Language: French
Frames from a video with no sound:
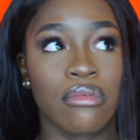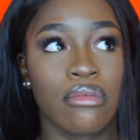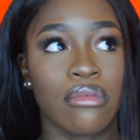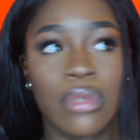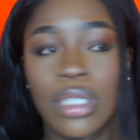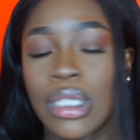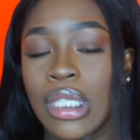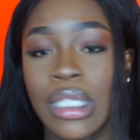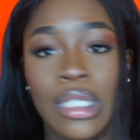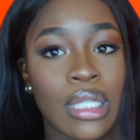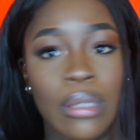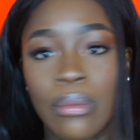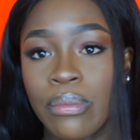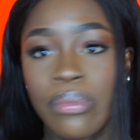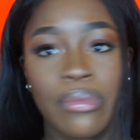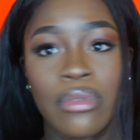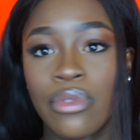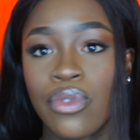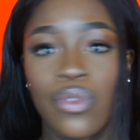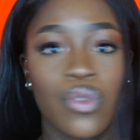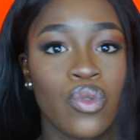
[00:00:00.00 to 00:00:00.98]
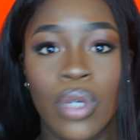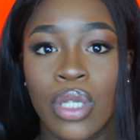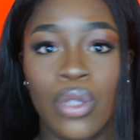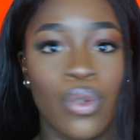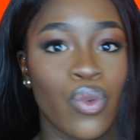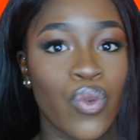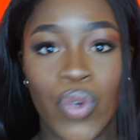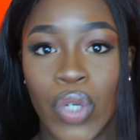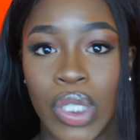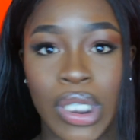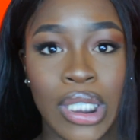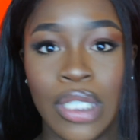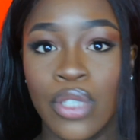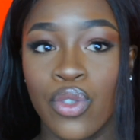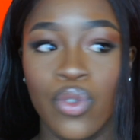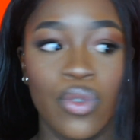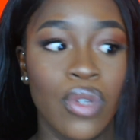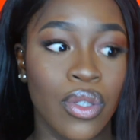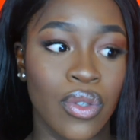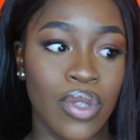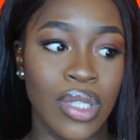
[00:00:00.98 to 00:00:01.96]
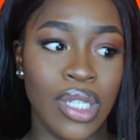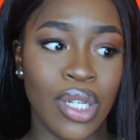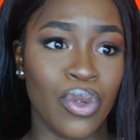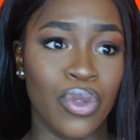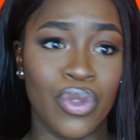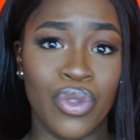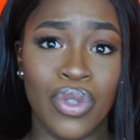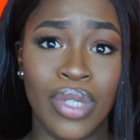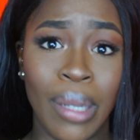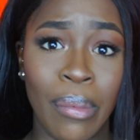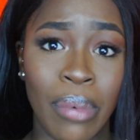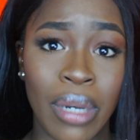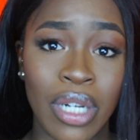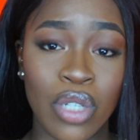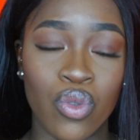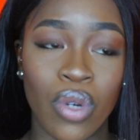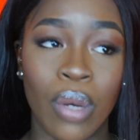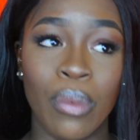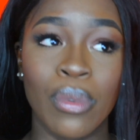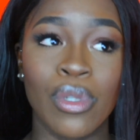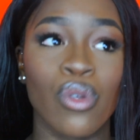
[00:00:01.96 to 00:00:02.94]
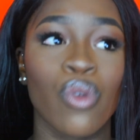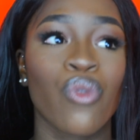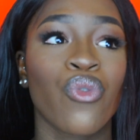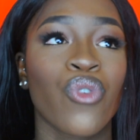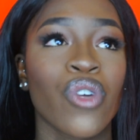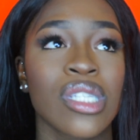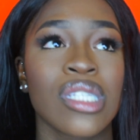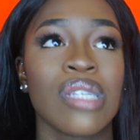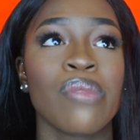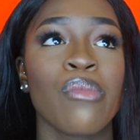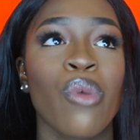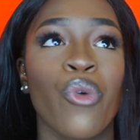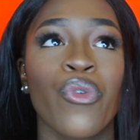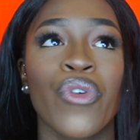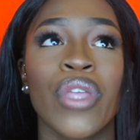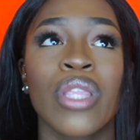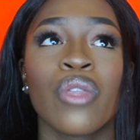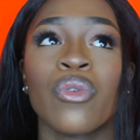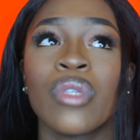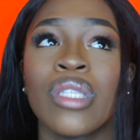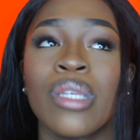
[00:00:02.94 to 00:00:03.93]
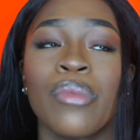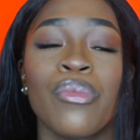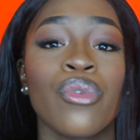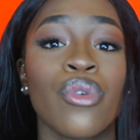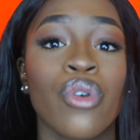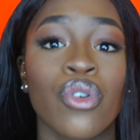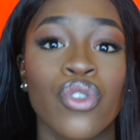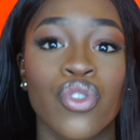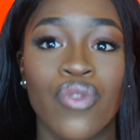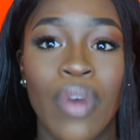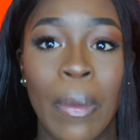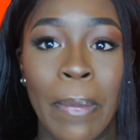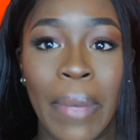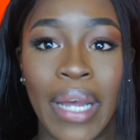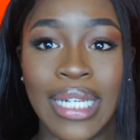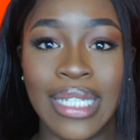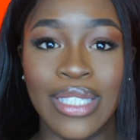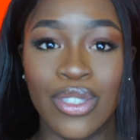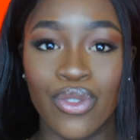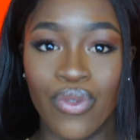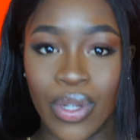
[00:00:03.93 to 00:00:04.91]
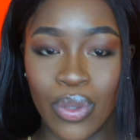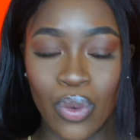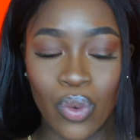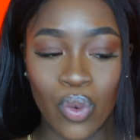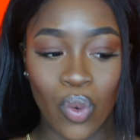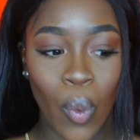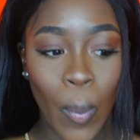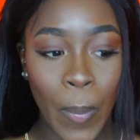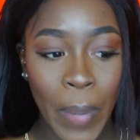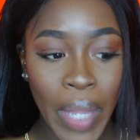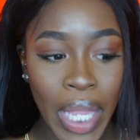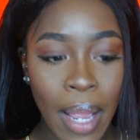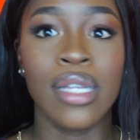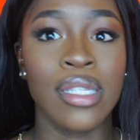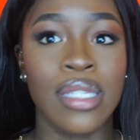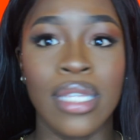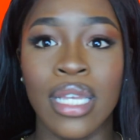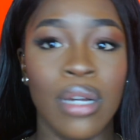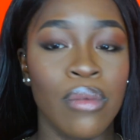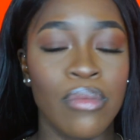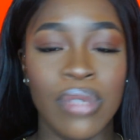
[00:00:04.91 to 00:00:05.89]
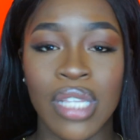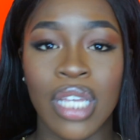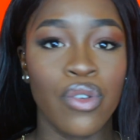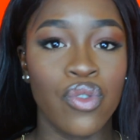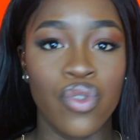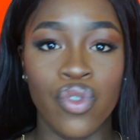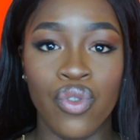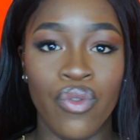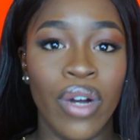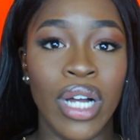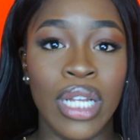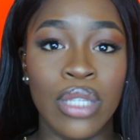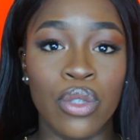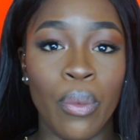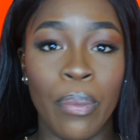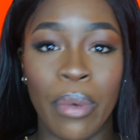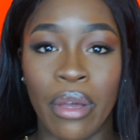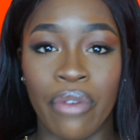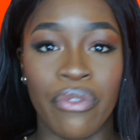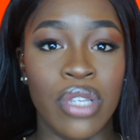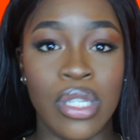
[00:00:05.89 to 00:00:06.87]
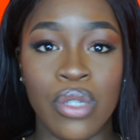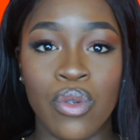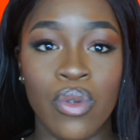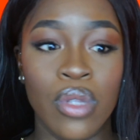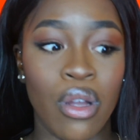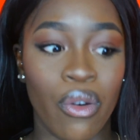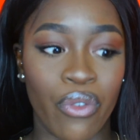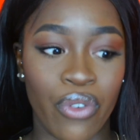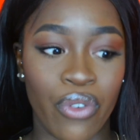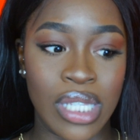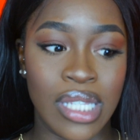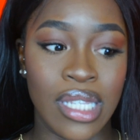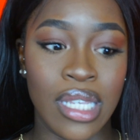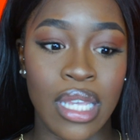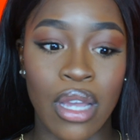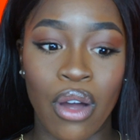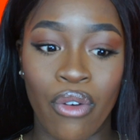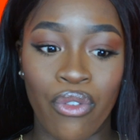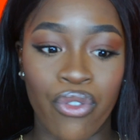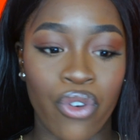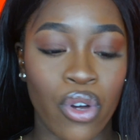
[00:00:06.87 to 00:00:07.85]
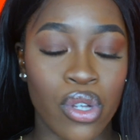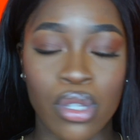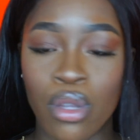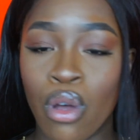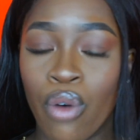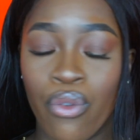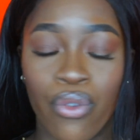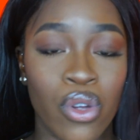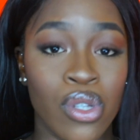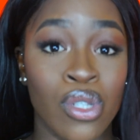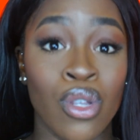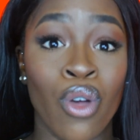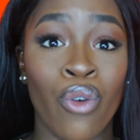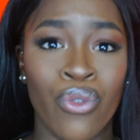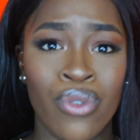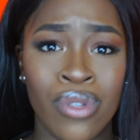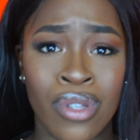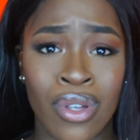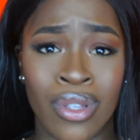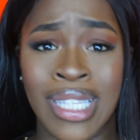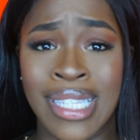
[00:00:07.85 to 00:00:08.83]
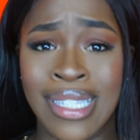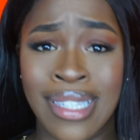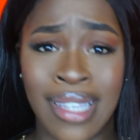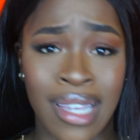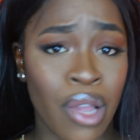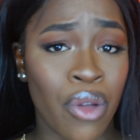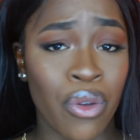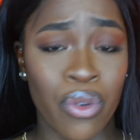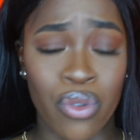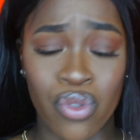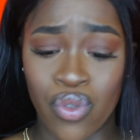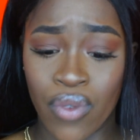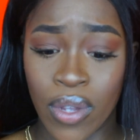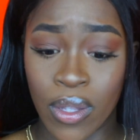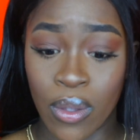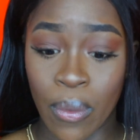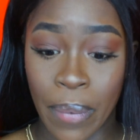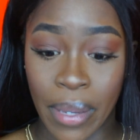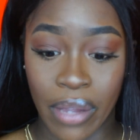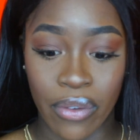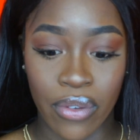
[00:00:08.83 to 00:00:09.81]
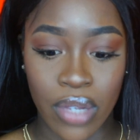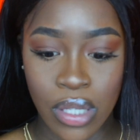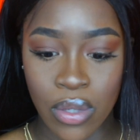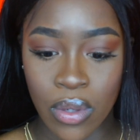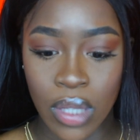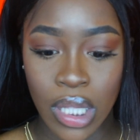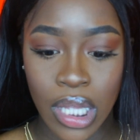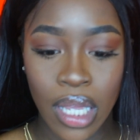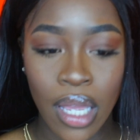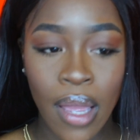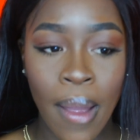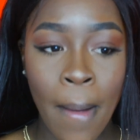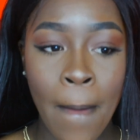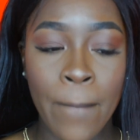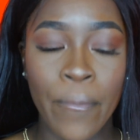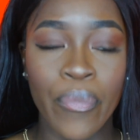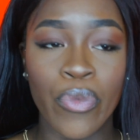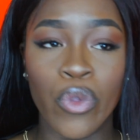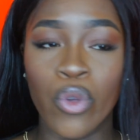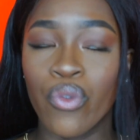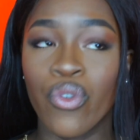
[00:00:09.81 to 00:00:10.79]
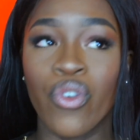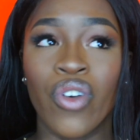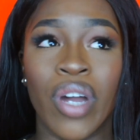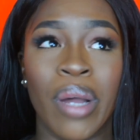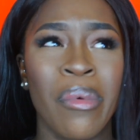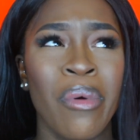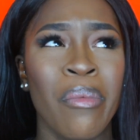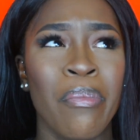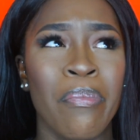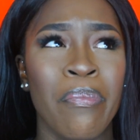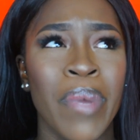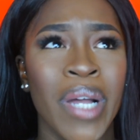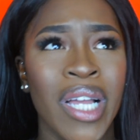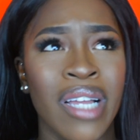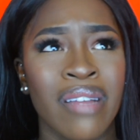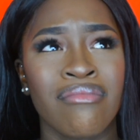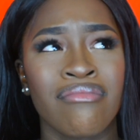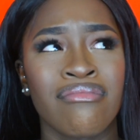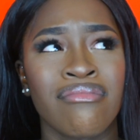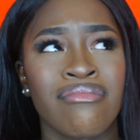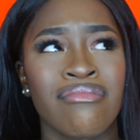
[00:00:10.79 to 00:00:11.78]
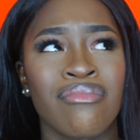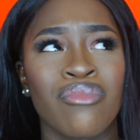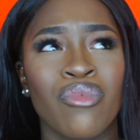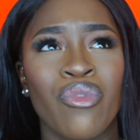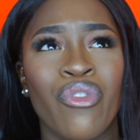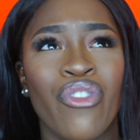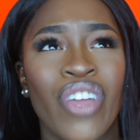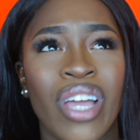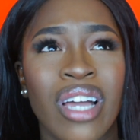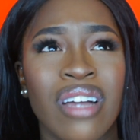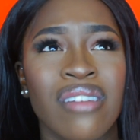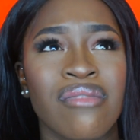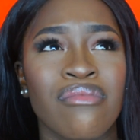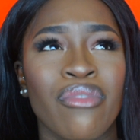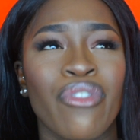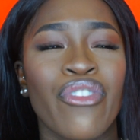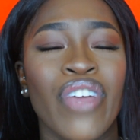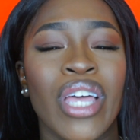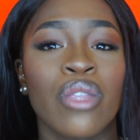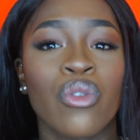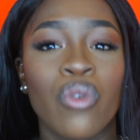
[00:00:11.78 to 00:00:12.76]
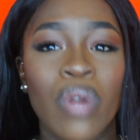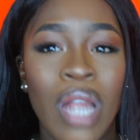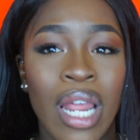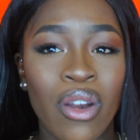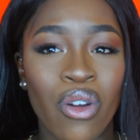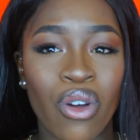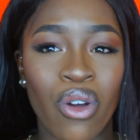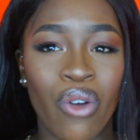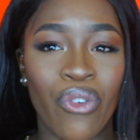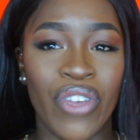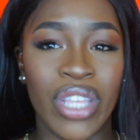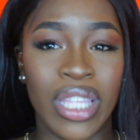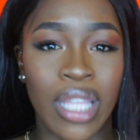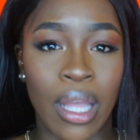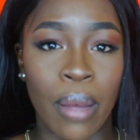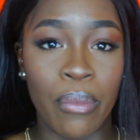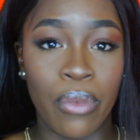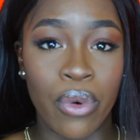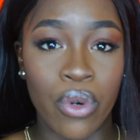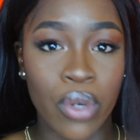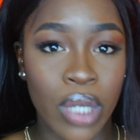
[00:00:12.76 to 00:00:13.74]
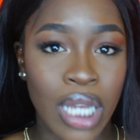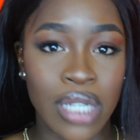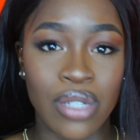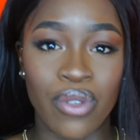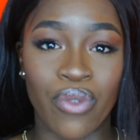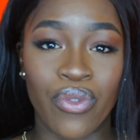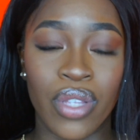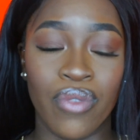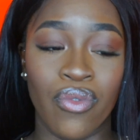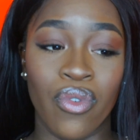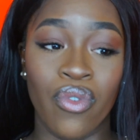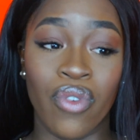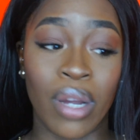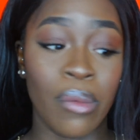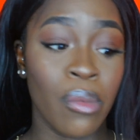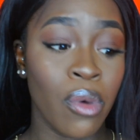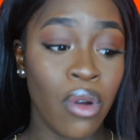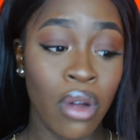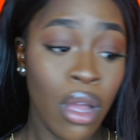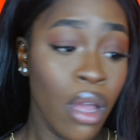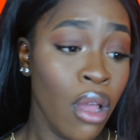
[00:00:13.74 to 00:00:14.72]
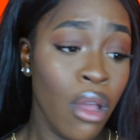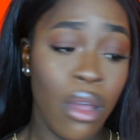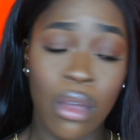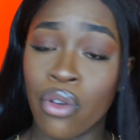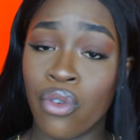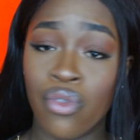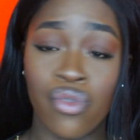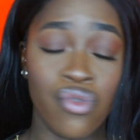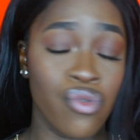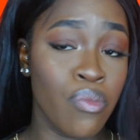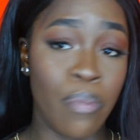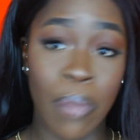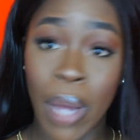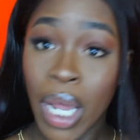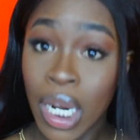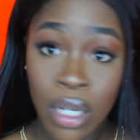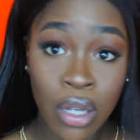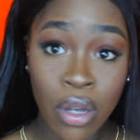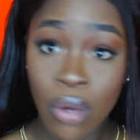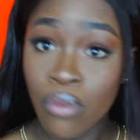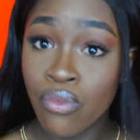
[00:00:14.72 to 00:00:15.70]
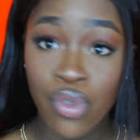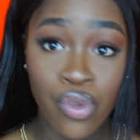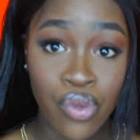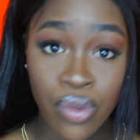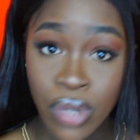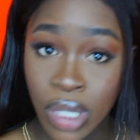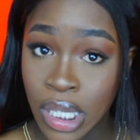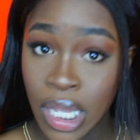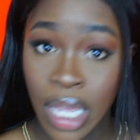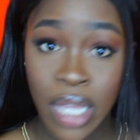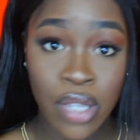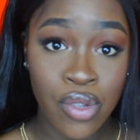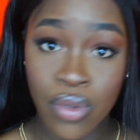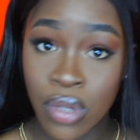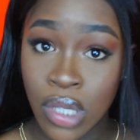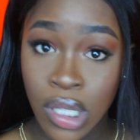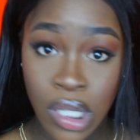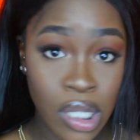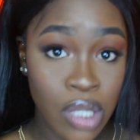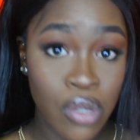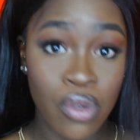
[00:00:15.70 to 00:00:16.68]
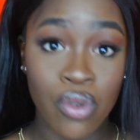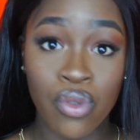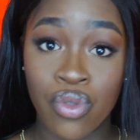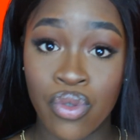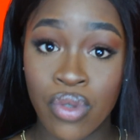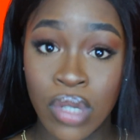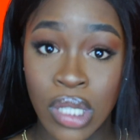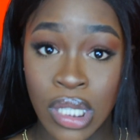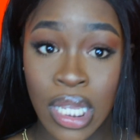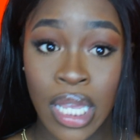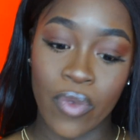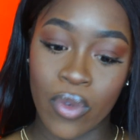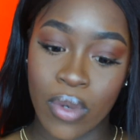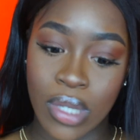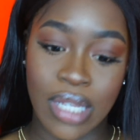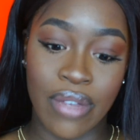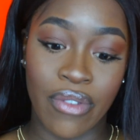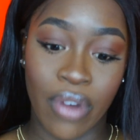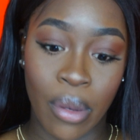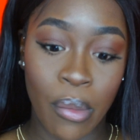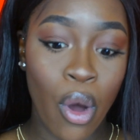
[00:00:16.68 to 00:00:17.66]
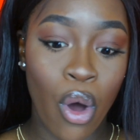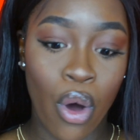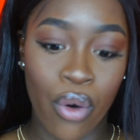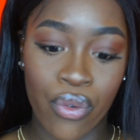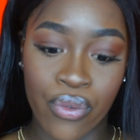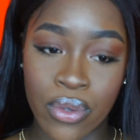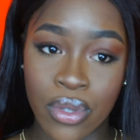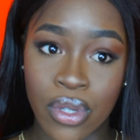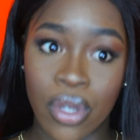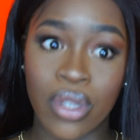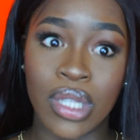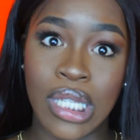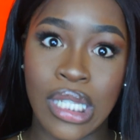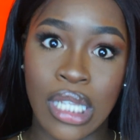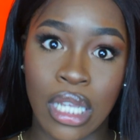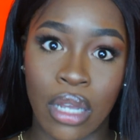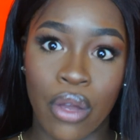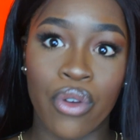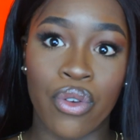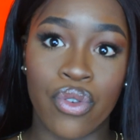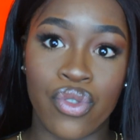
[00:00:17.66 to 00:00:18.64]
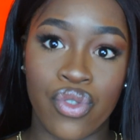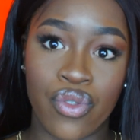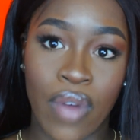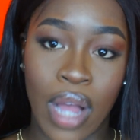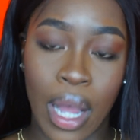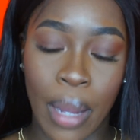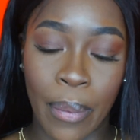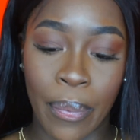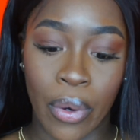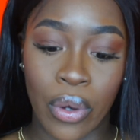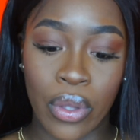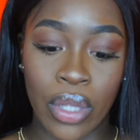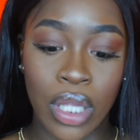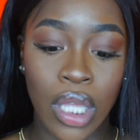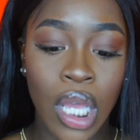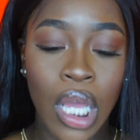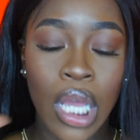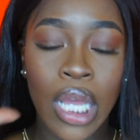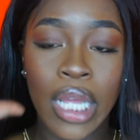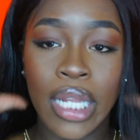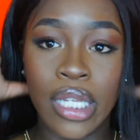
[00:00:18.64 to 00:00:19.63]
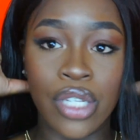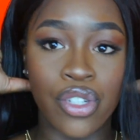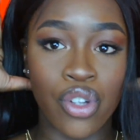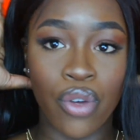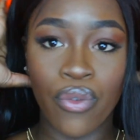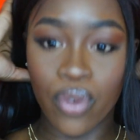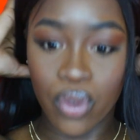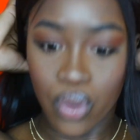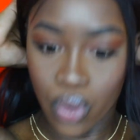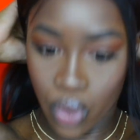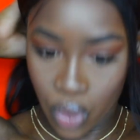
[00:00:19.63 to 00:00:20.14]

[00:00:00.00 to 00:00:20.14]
c'est simple, tu dois te forcer, tu dois te dire que tu n'as pas le choix parce que forcément en fait au début quand tu vas parler tu vas te tromper, c'est comme ça que tu vas te perfectionner en c'est en forçant, en forçant, en faisant des erreurs que tu vas te perfectionner donc faut vraiment pas faire, de la langue en fait un blocage en fait. faut vraiment que tu parles comme tu sais, tu dis ce que tu sais. C'est vraiment en faisant des erreurs que tu vas apprendre. Les gens vont te